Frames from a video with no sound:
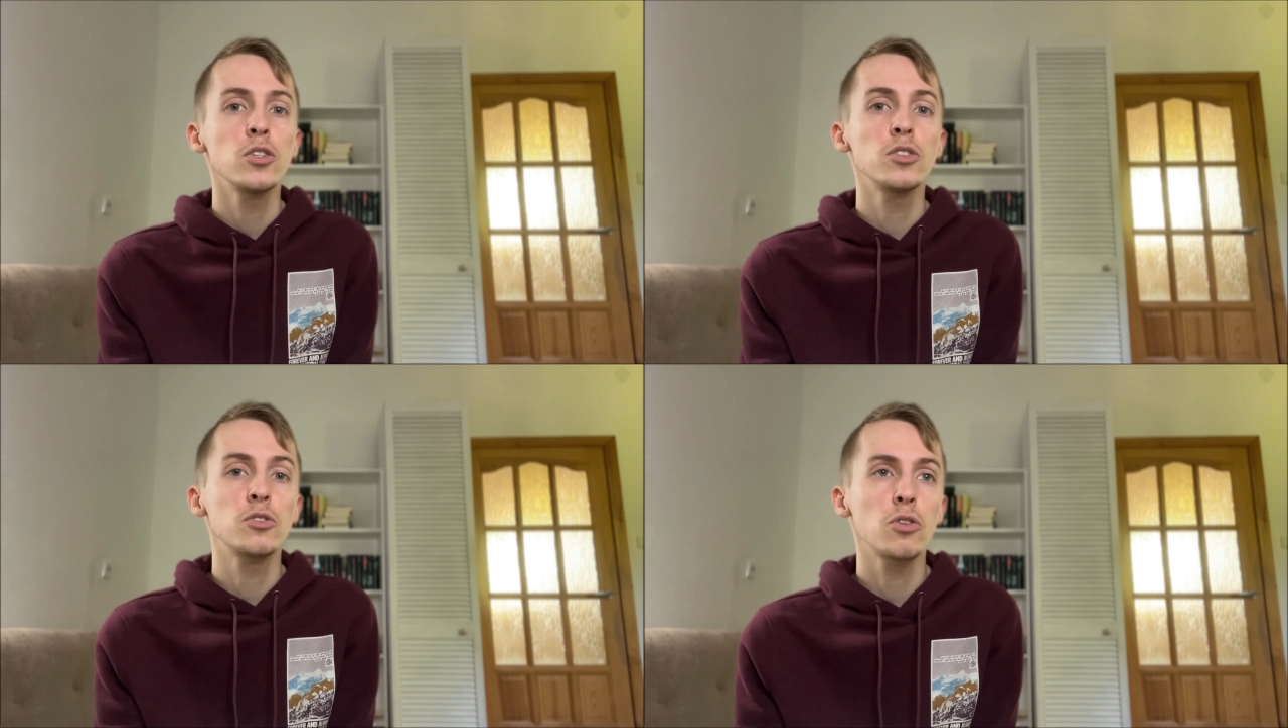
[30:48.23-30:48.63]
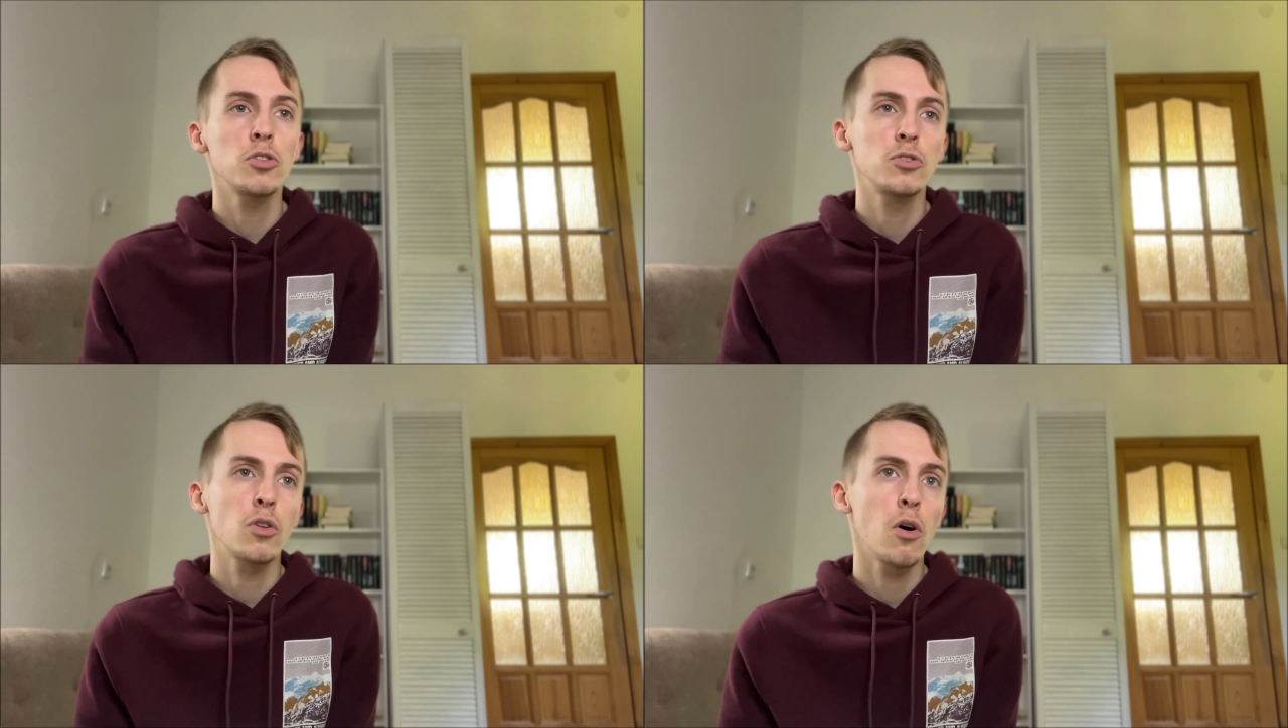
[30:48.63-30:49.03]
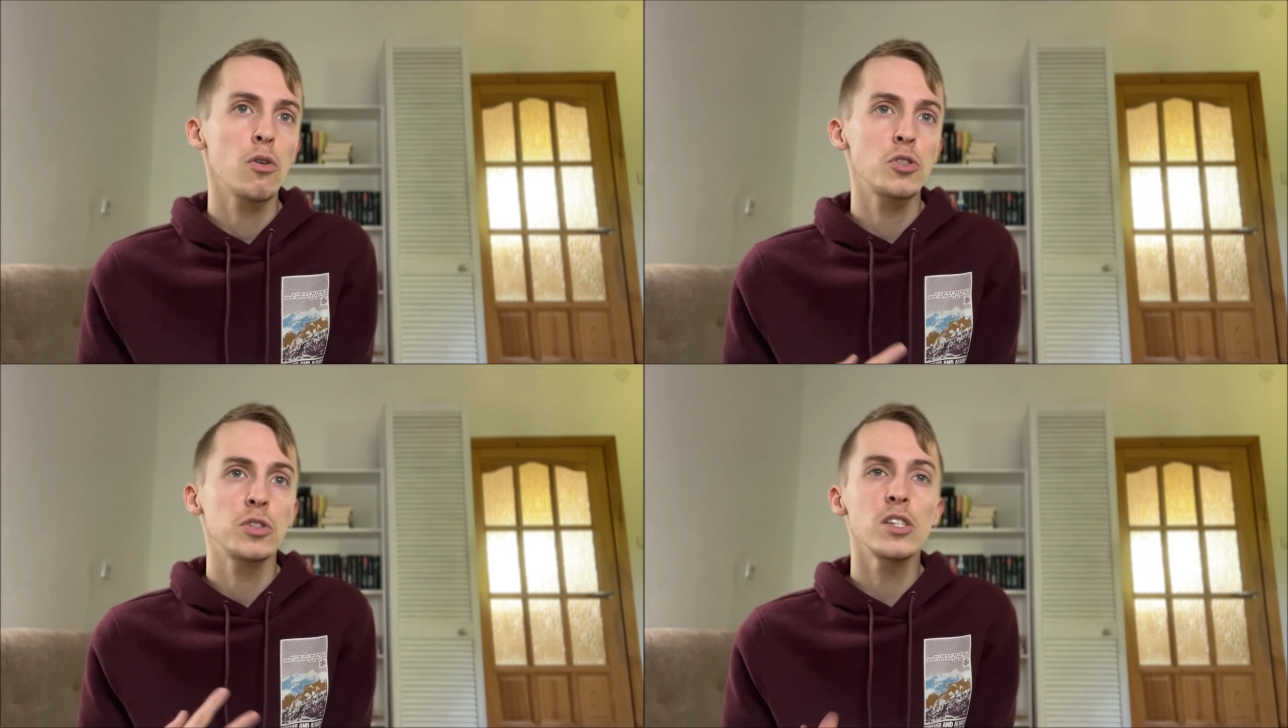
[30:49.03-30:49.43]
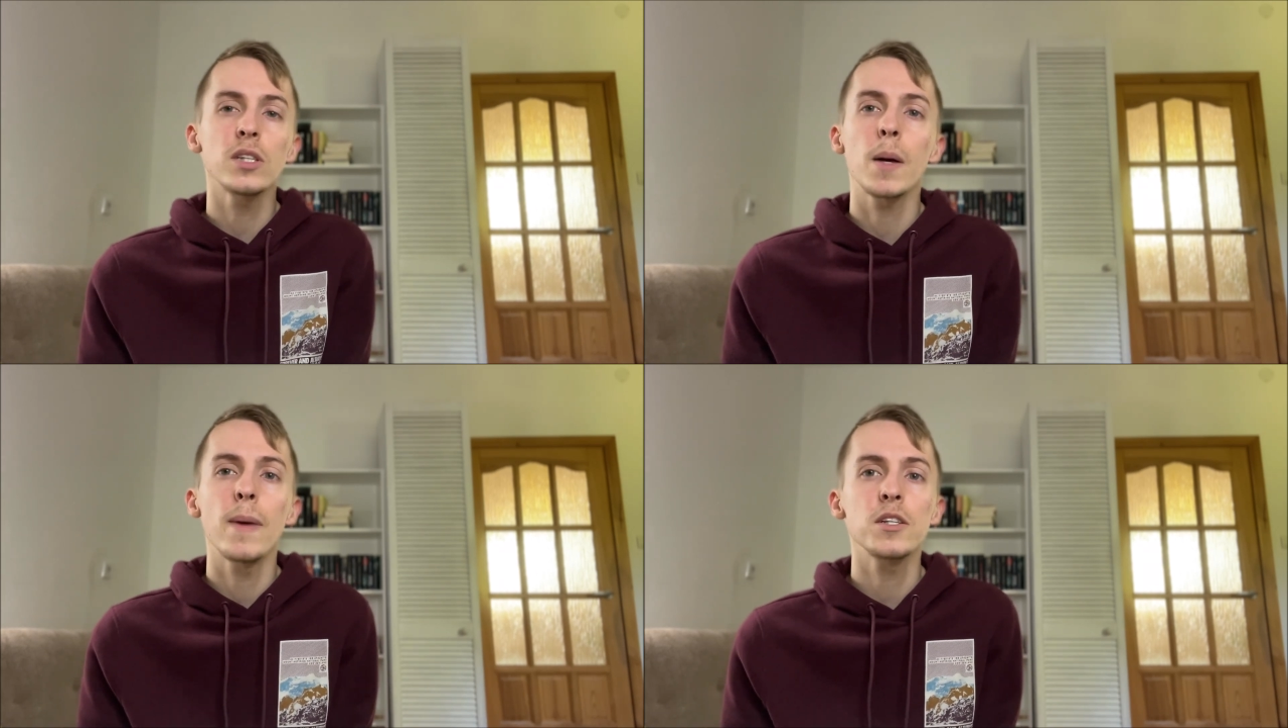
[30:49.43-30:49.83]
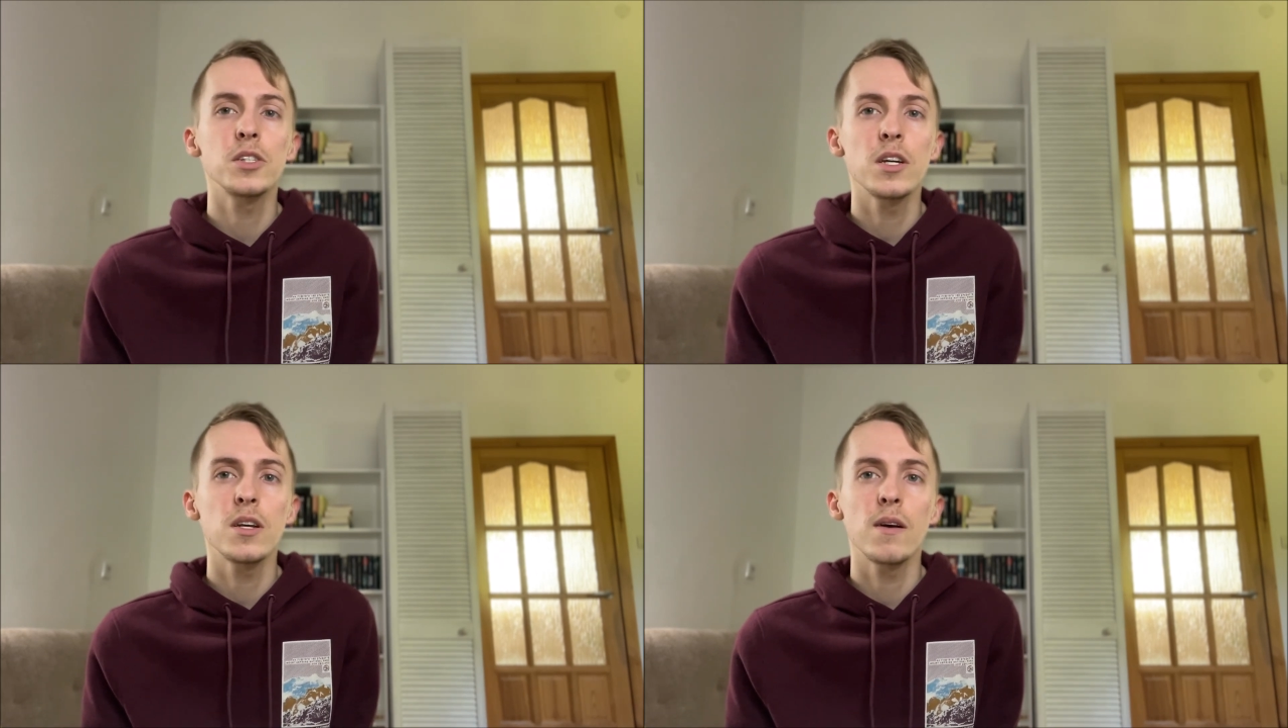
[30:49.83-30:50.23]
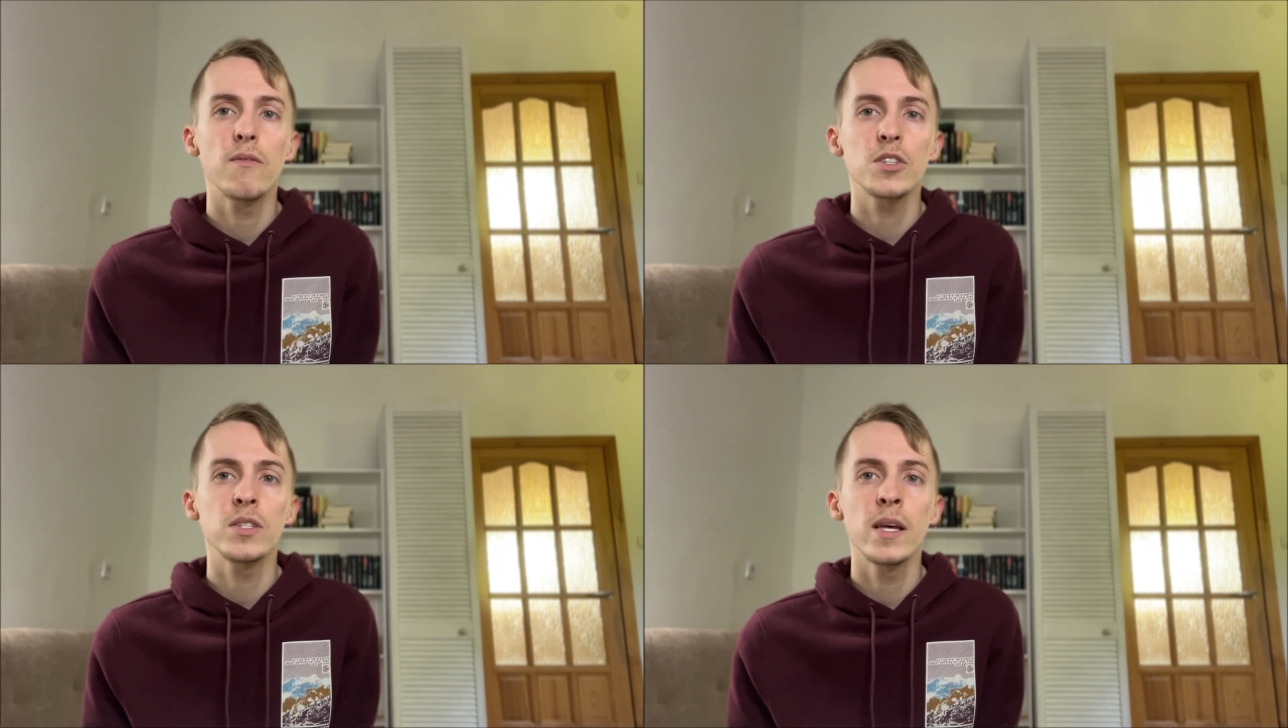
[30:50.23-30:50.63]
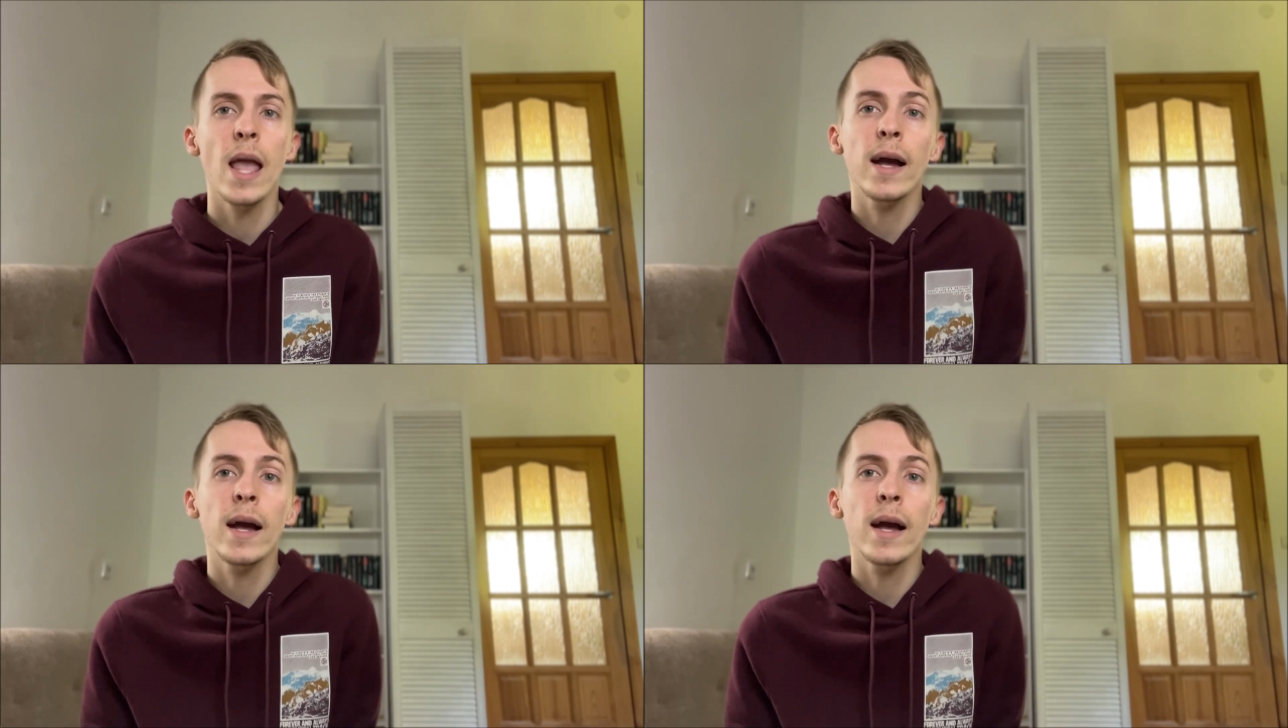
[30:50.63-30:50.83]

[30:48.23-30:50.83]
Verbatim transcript: czy, to, to, czy też tak macie właśnie,